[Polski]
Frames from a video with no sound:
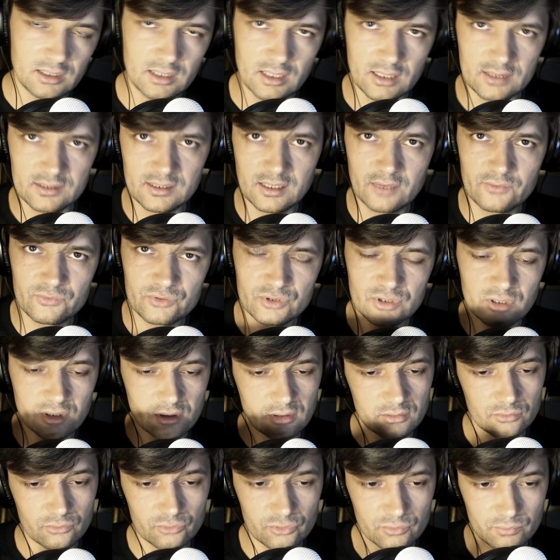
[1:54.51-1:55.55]
Jak
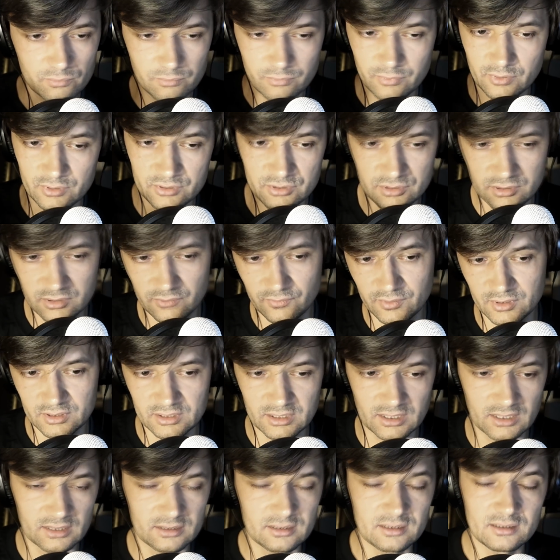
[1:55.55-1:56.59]
zawsze, już właściwie
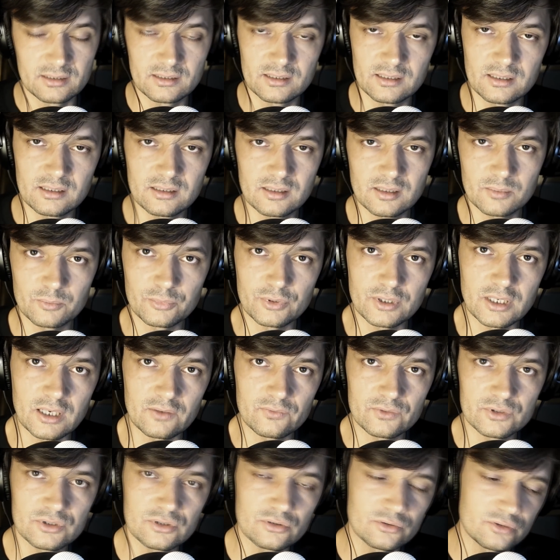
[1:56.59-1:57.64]
tradycyjnie
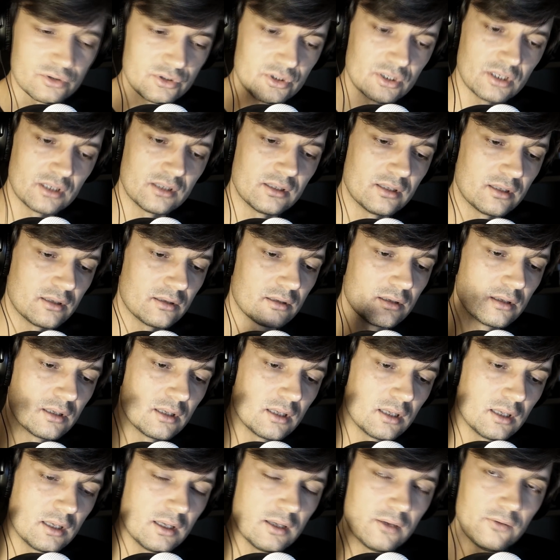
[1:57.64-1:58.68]
pojawi się oddzielny
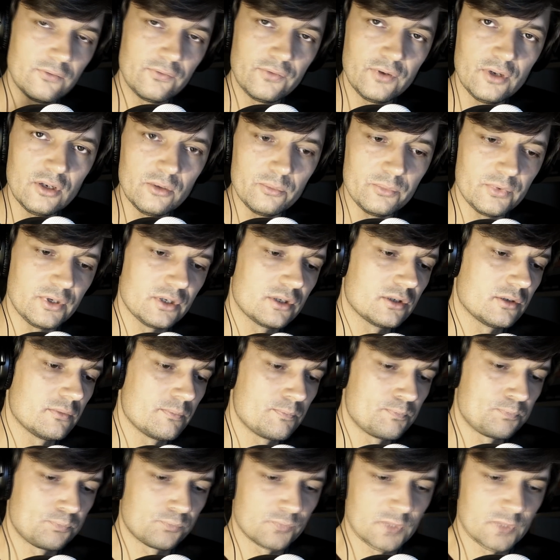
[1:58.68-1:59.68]
filmik